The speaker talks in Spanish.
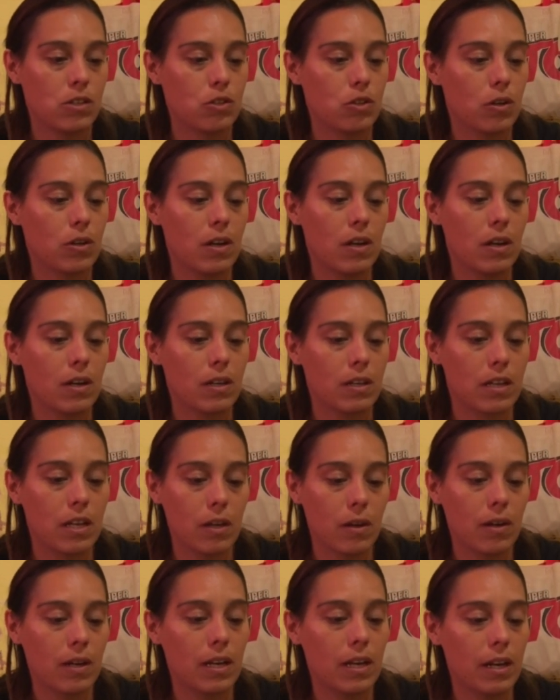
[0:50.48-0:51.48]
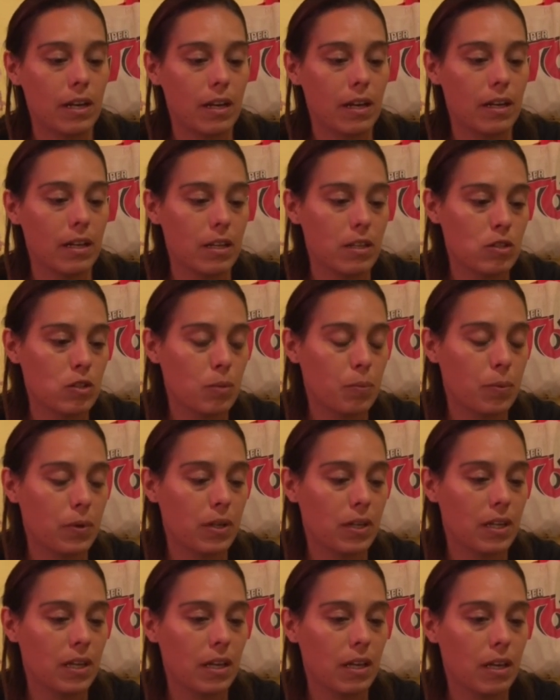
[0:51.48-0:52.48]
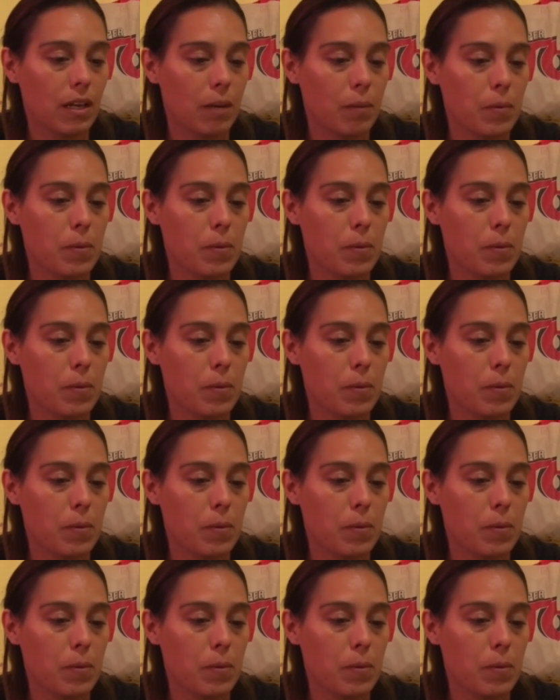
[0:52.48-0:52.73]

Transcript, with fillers: Yo quiero aclarar eso porque a